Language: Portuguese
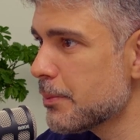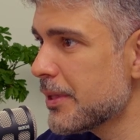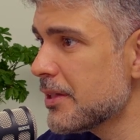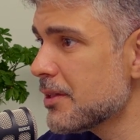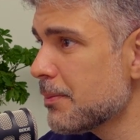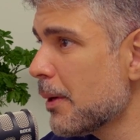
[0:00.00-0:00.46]

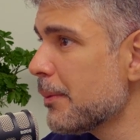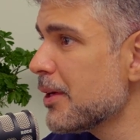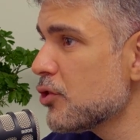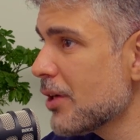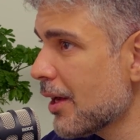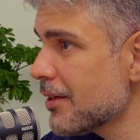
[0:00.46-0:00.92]

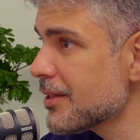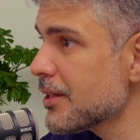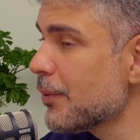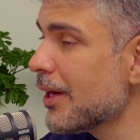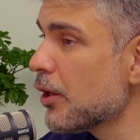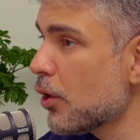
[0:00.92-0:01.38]
principalmente em
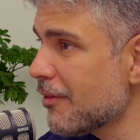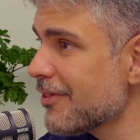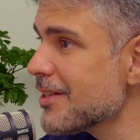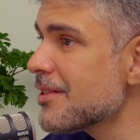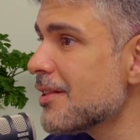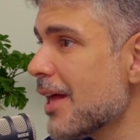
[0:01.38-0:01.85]
relação a
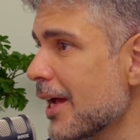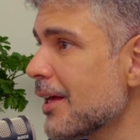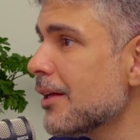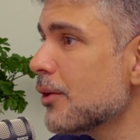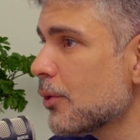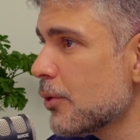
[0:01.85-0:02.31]
novas
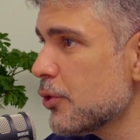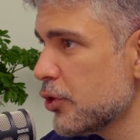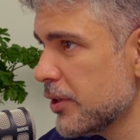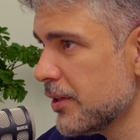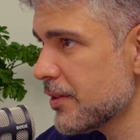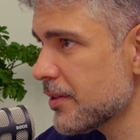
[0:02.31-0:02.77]

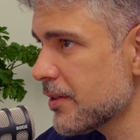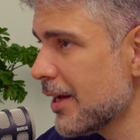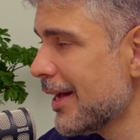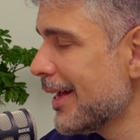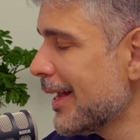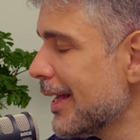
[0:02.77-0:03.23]
tecnologias.
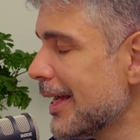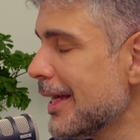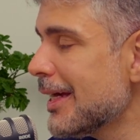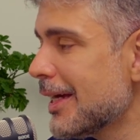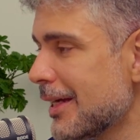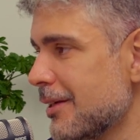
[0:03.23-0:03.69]
Certo,
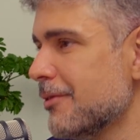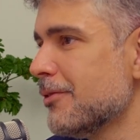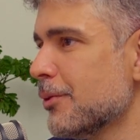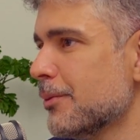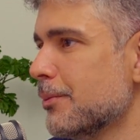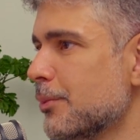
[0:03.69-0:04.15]

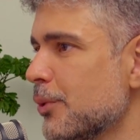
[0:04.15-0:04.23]
Incrível, é